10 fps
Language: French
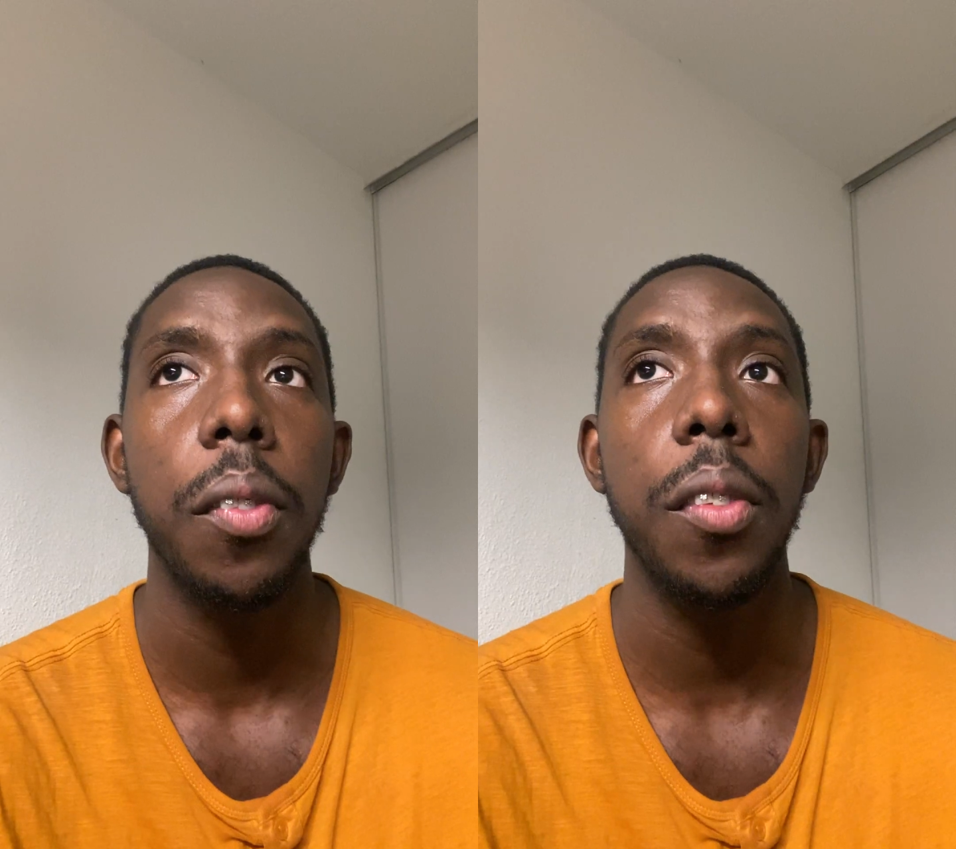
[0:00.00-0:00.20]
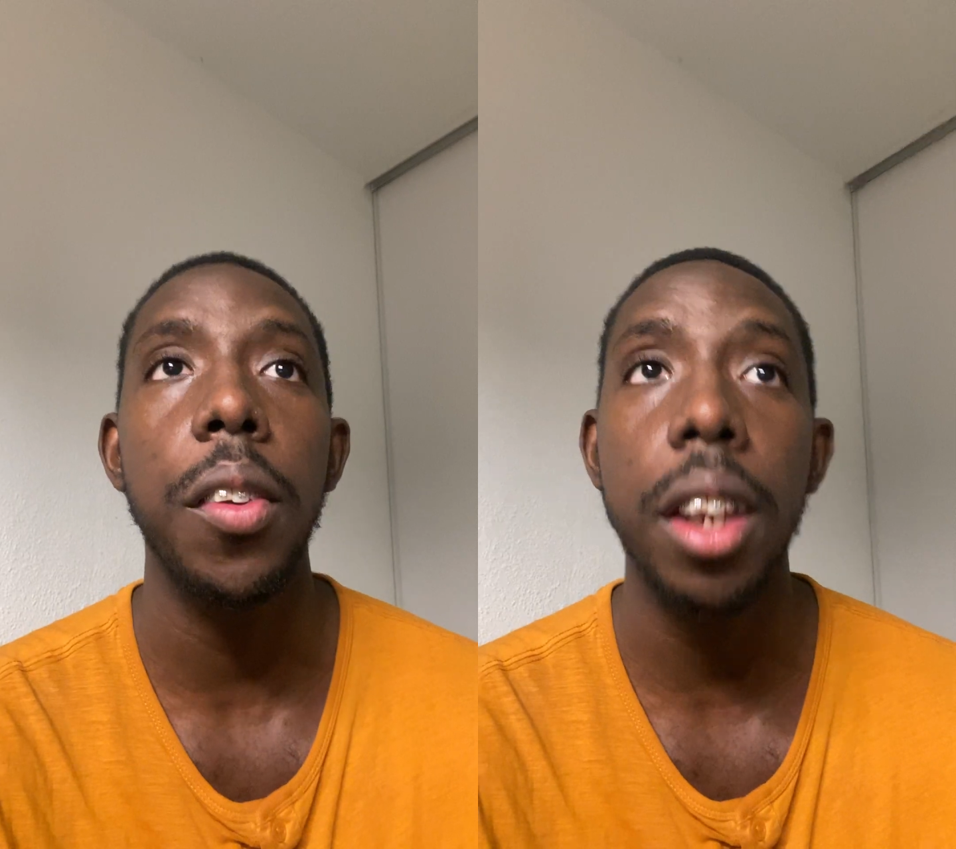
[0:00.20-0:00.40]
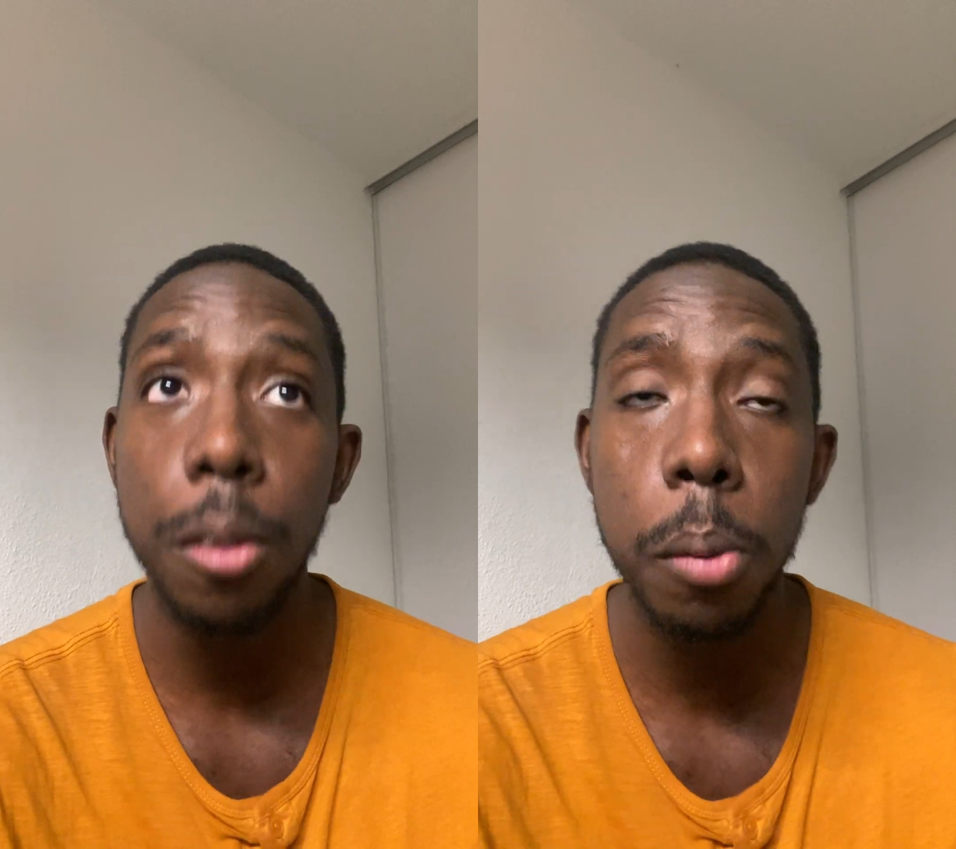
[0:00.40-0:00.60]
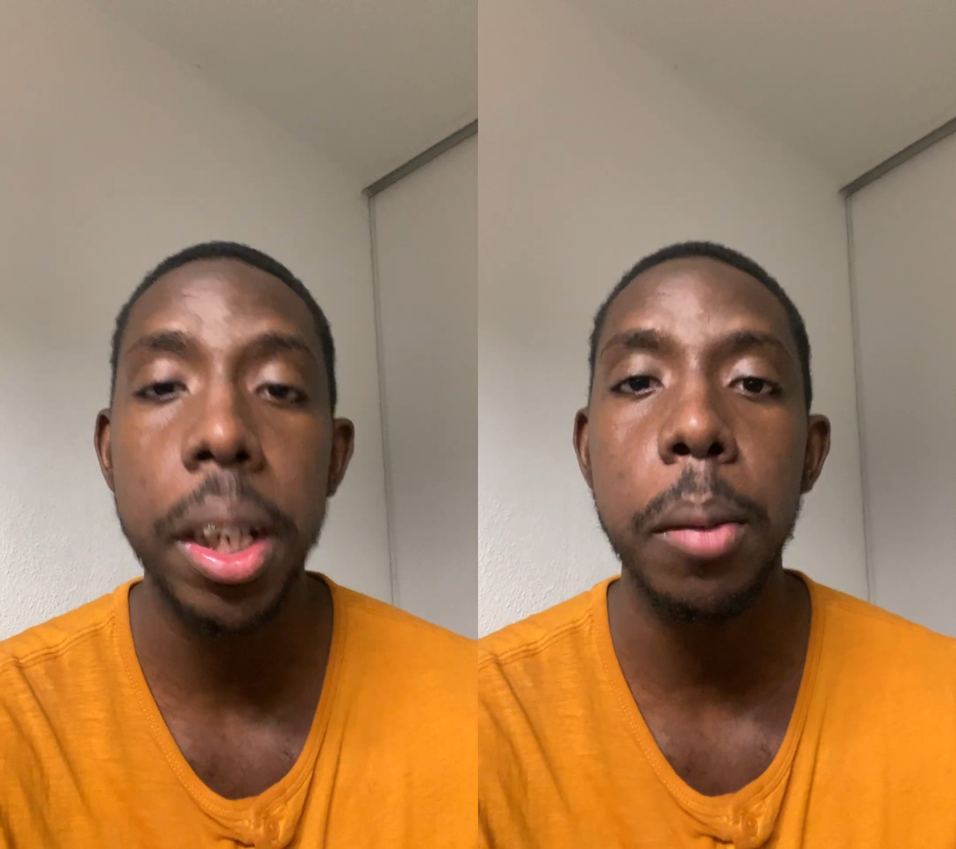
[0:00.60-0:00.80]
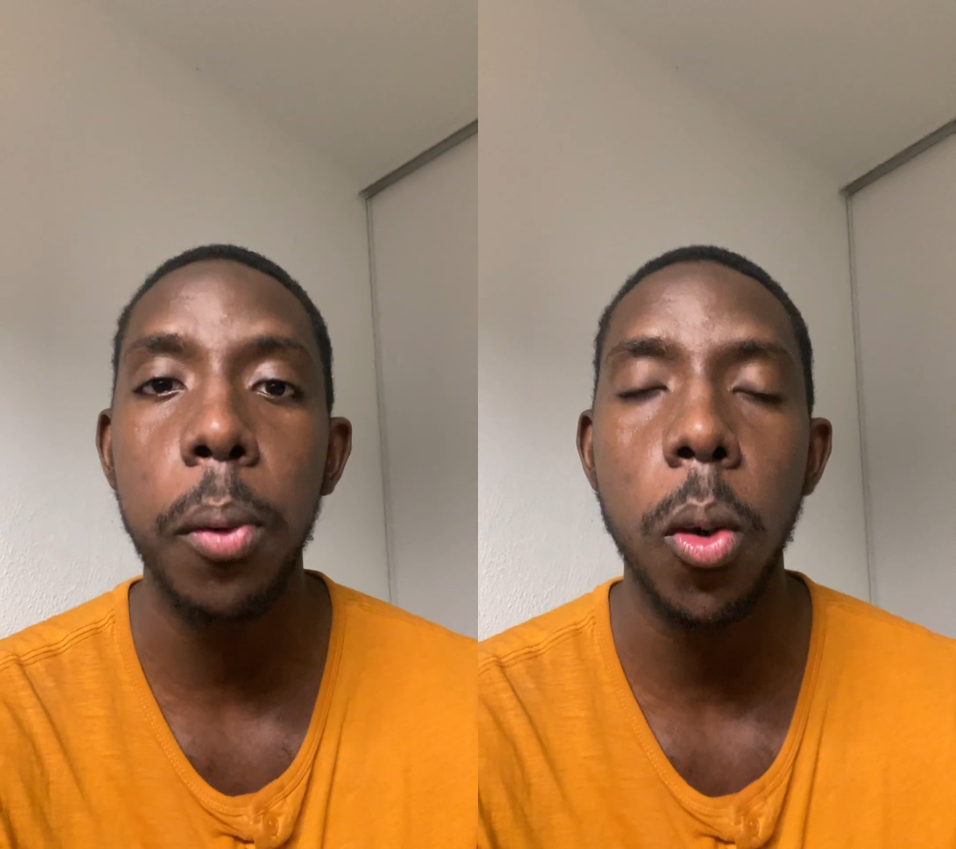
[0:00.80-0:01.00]
de développer
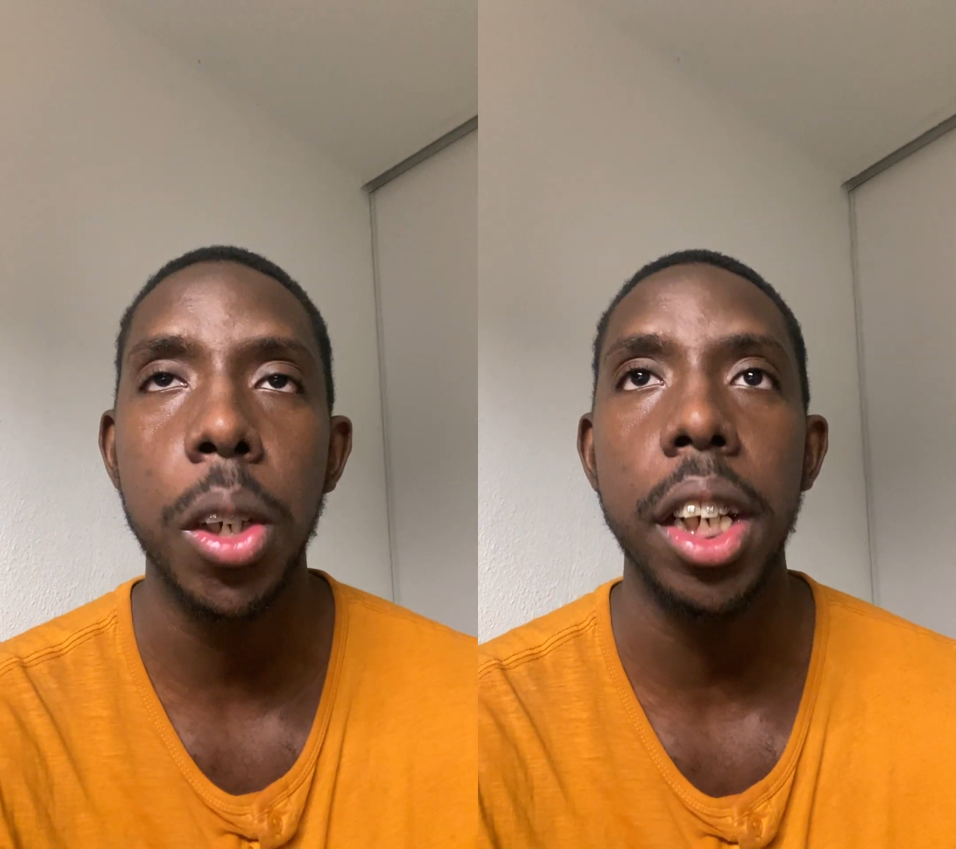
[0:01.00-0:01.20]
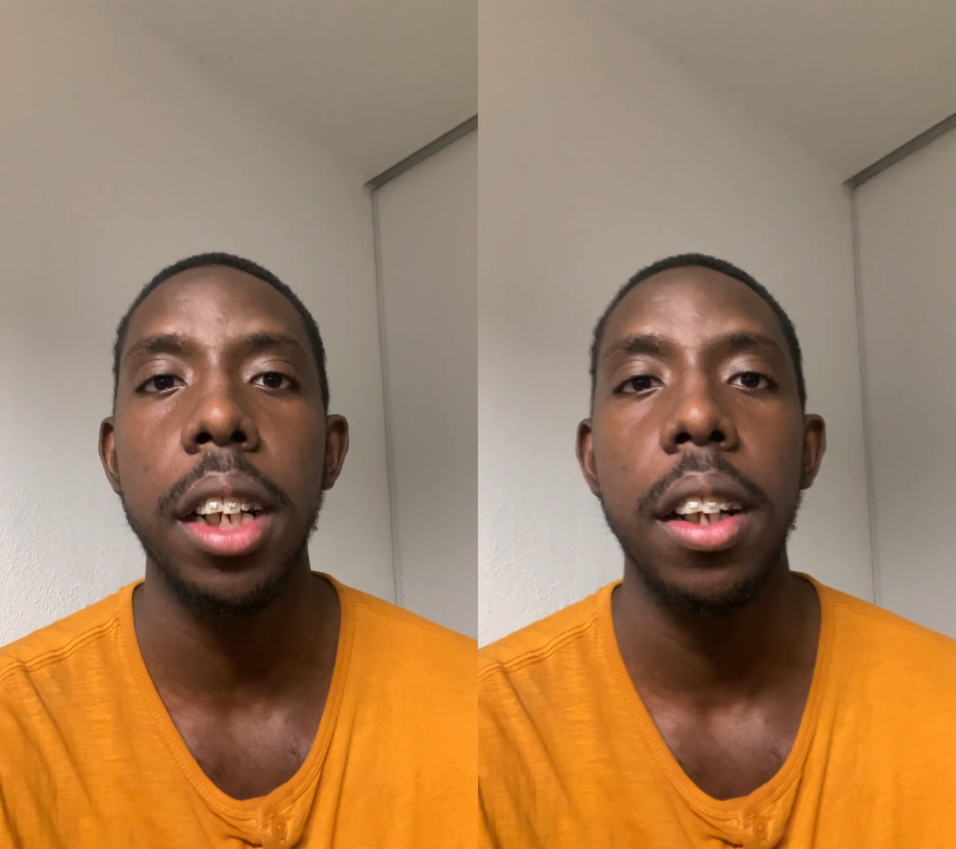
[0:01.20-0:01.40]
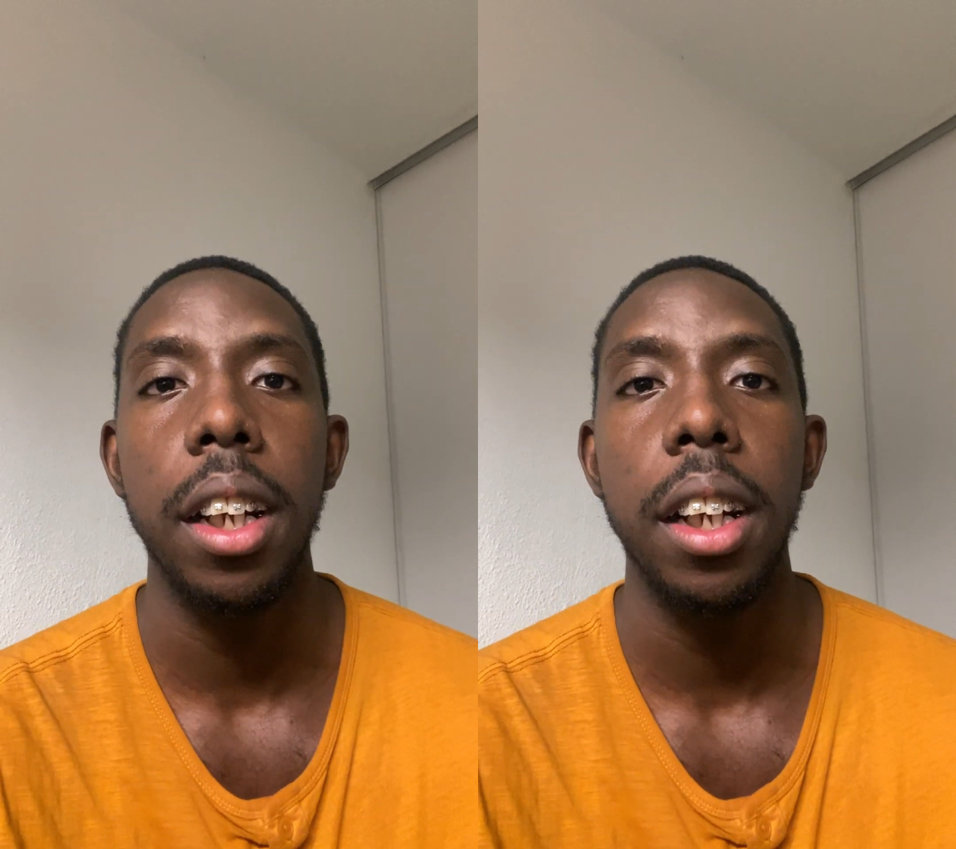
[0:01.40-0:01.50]
des projets